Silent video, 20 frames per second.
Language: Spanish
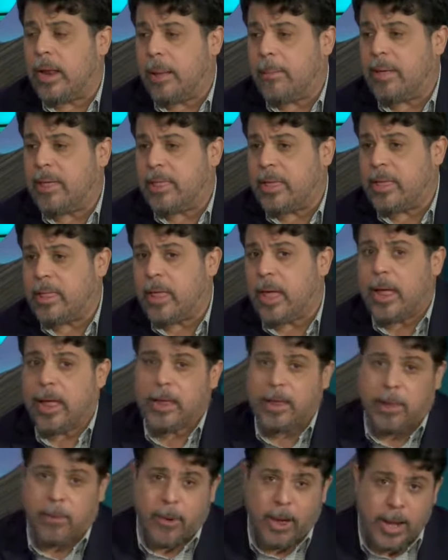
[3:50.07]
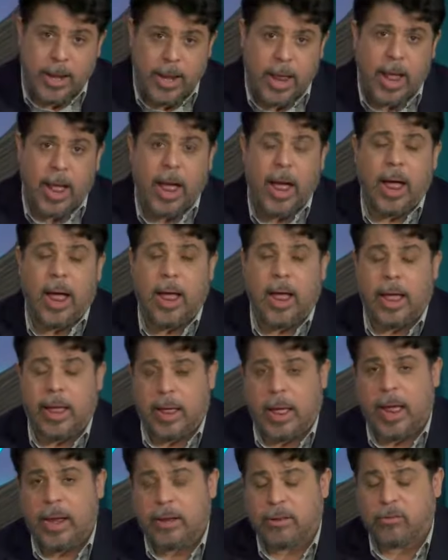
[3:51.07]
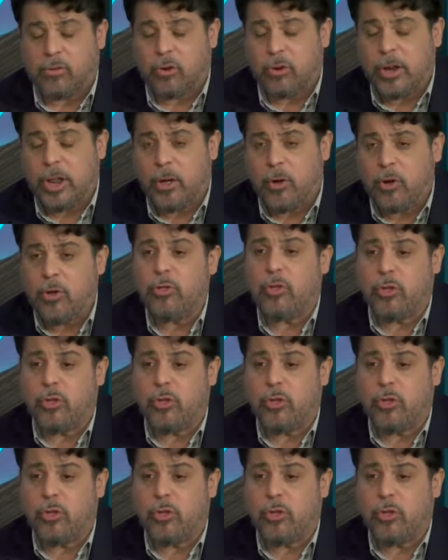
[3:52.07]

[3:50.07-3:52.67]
la medida y llevarla al sol de hoy,